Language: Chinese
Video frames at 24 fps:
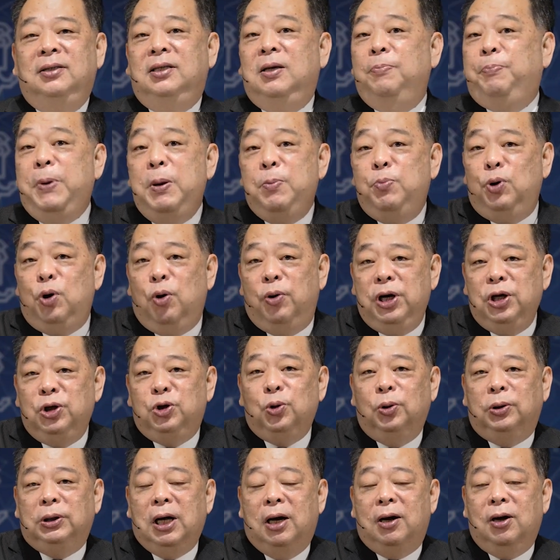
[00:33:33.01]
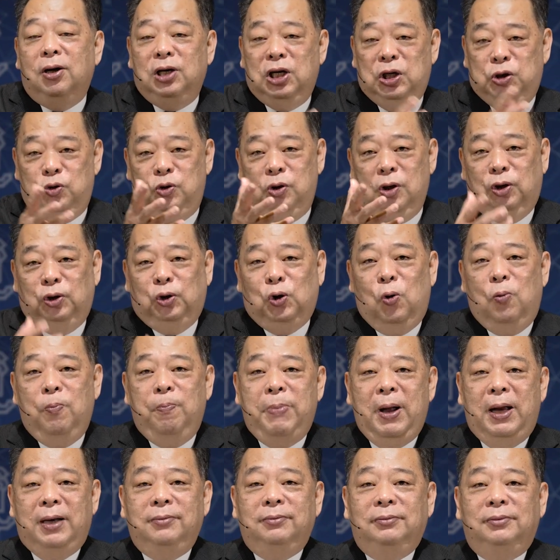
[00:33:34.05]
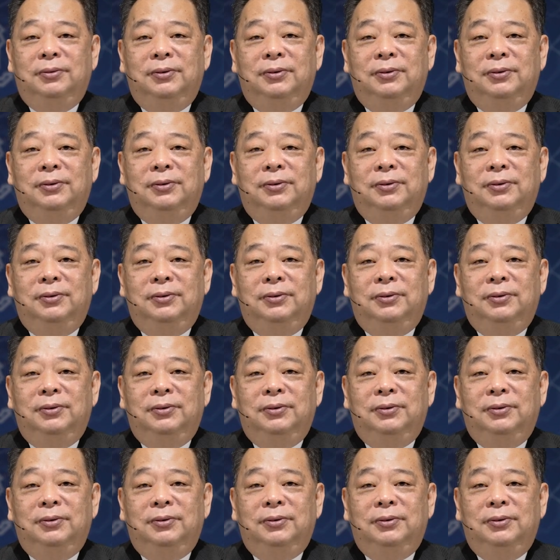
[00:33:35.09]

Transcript: 这并不容易做到，你需要同伴。